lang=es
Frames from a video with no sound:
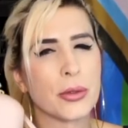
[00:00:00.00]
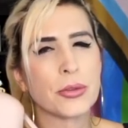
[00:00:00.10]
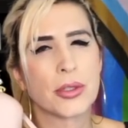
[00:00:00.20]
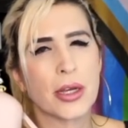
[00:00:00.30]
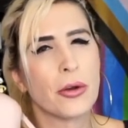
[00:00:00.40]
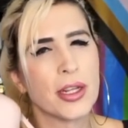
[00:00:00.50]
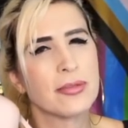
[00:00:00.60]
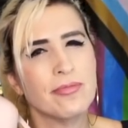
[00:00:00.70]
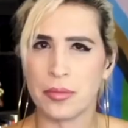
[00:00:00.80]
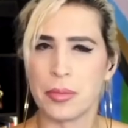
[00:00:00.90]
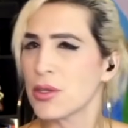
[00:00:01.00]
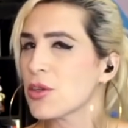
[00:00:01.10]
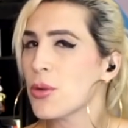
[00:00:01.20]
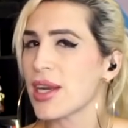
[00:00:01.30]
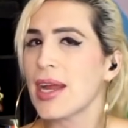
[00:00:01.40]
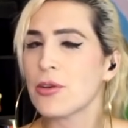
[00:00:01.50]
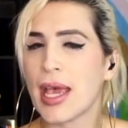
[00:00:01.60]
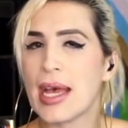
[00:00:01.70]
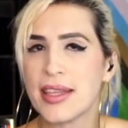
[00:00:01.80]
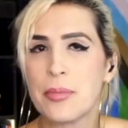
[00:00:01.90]
uso tacones, mm. pero es como raro
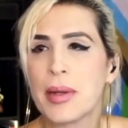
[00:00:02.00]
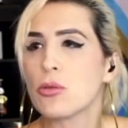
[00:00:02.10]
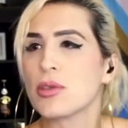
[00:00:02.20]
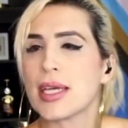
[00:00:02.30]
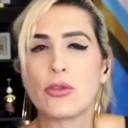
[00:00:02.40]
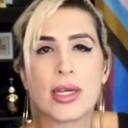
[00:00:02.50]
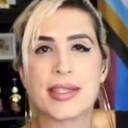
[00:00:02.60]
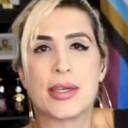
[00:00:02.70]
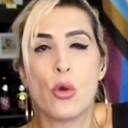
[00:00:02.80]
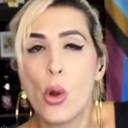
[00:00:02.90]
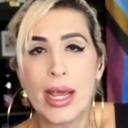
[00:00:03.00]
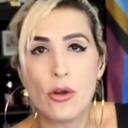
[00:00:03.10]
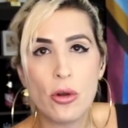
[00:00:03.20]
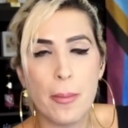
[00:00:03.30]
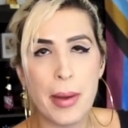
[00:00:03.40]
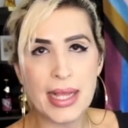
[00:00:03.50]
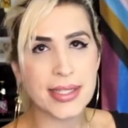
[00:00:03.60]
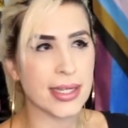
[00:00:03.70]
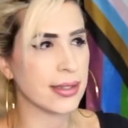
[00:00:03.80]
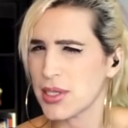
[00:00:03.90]
que anden preguntando que si juego
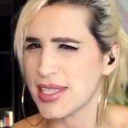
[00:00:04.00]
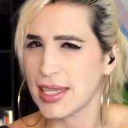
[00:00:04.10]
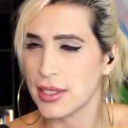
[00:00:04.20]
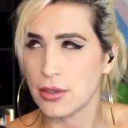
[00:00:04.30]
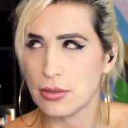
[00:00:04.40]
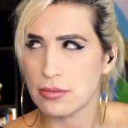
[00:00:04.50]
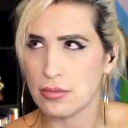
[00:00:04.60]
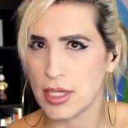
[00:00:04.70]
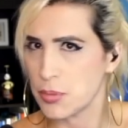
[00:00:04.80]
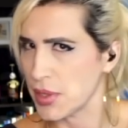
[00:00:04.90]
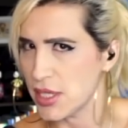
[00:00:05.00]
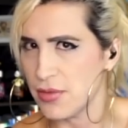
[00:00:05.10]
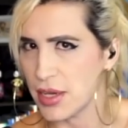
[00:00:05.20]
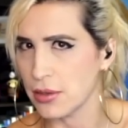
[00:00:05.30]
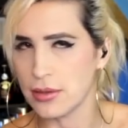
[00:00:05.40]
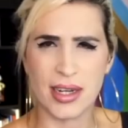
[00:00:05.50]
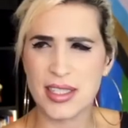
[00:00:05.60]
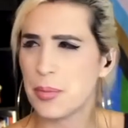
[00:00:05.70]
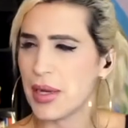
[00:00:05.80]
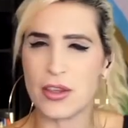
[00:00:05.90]
básquet, entonces es tantito específico. ¿Será que
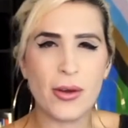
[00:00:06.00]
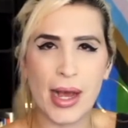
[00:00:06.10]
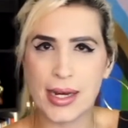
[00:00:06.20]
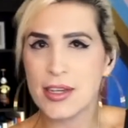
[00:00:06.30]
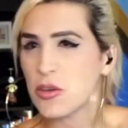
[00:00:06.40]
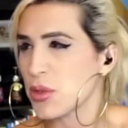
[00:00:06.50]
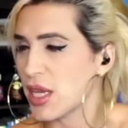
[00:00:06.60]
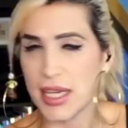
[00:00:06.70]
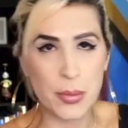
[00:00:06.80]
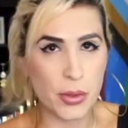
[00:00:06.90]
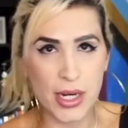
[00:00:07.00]
se perdió a alguien como del equipo